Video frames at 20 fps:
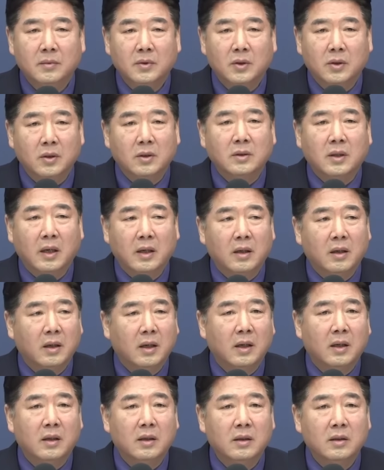그런
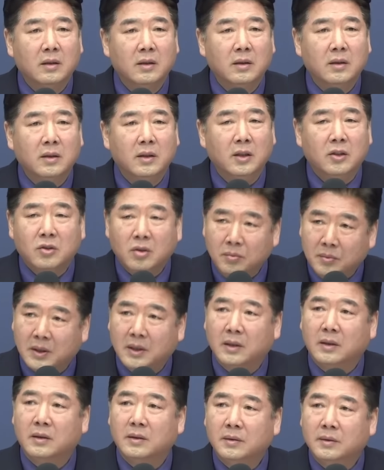사례가
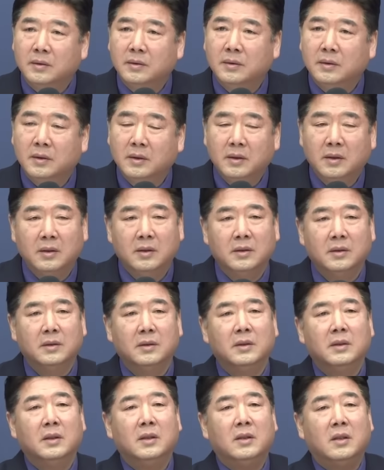있습니다.
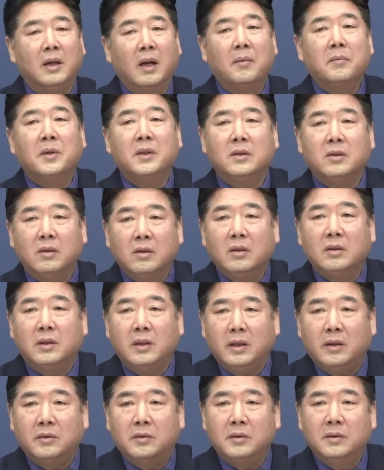지난번 선거
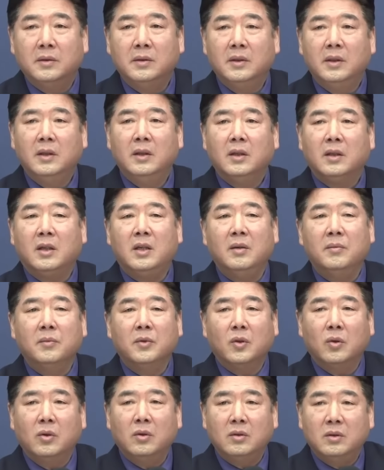때요.
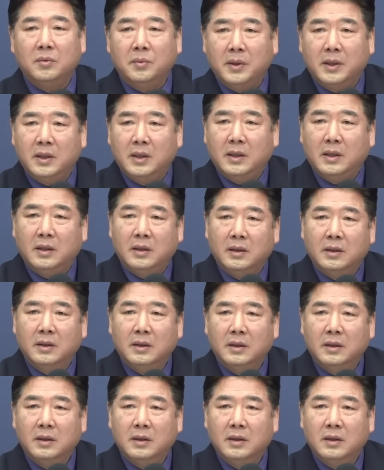김도읍이
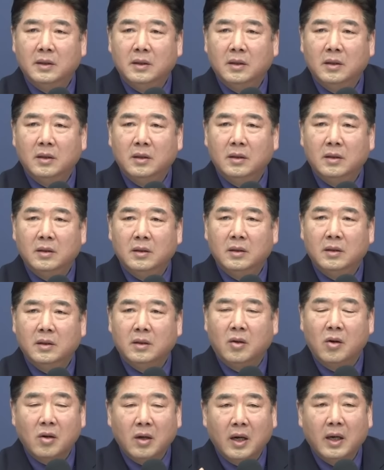
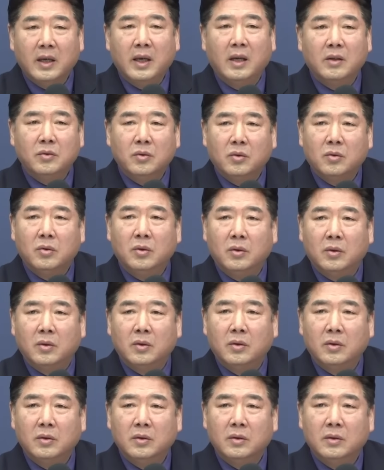건강이 안
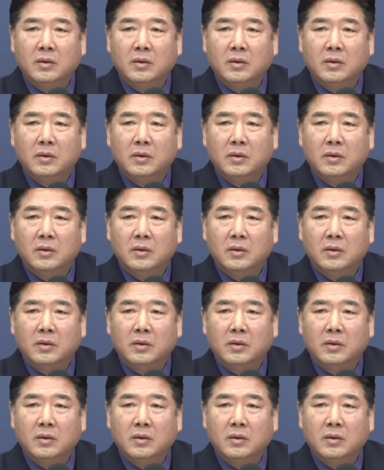좋고